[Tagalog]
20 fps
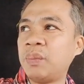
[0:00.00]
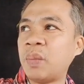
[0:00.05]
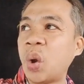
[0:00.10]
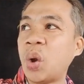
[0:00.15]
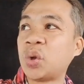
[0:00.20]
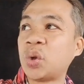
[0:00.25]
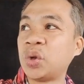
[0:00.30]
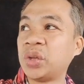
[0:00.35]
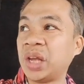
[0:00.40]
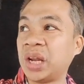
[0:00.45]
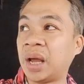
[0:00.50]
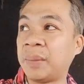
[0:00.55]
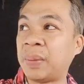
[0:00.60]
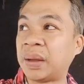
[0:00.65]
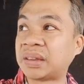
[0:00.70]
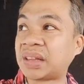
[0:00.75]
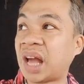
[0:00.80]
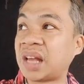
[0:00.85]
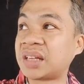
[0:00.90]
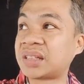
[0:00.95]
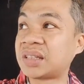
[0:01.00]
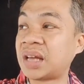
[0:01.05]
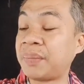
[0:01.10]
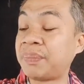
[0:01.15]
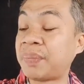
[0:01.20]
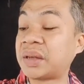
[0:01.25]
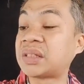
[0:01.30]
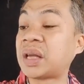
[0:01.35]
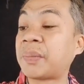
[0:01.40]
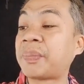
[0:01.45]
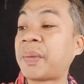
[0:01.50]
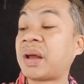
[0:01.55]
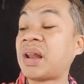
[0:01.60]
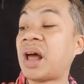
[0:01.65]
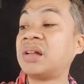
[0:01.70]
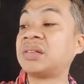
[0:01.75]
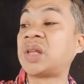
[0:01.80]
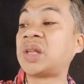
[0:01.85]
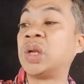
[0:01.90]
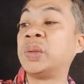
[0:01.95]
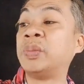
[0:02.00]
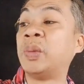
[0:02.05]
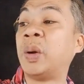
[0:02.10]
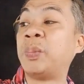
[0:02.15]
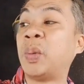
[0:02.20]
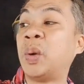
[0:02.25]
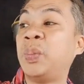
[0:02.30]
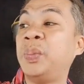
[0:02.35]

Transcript: mao gyud ilang batasan basta paglantaw nimong